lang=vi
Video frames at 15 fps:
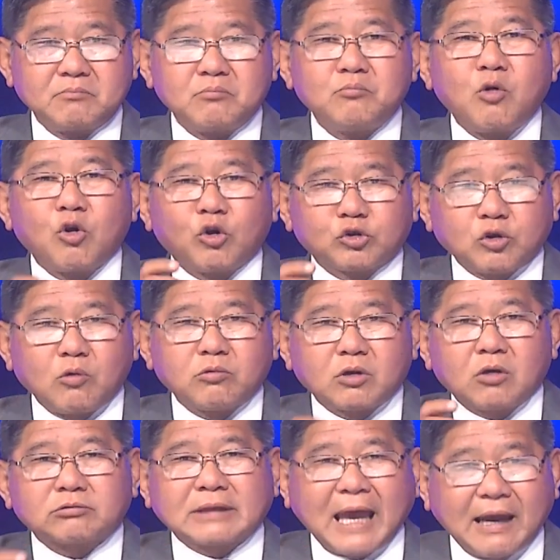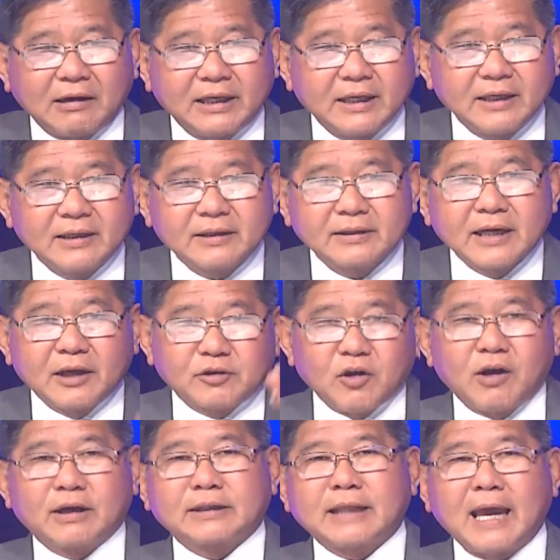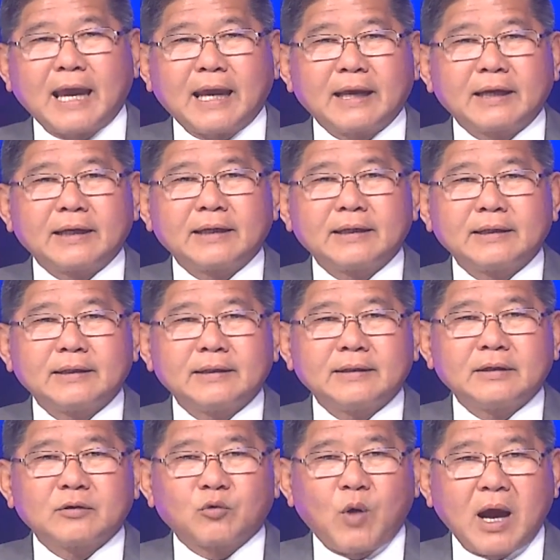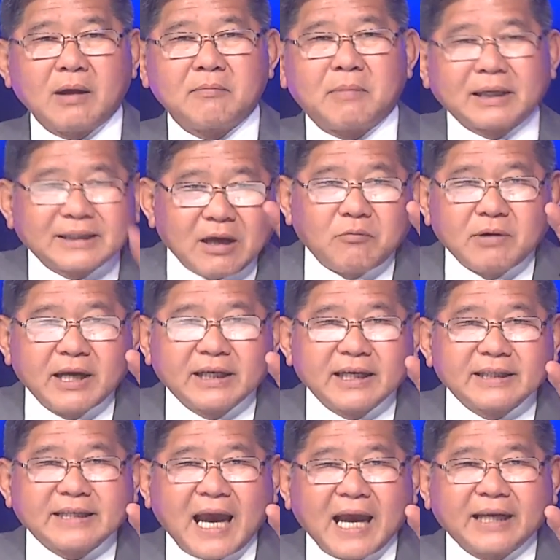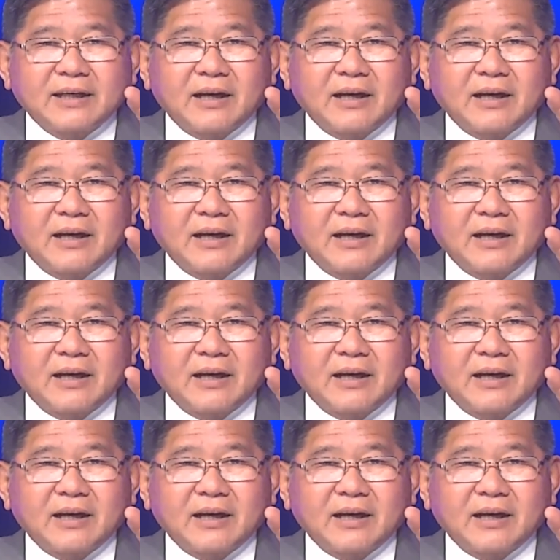Molotov cocktail để cho người ta quăng. Mà trong hình cái chai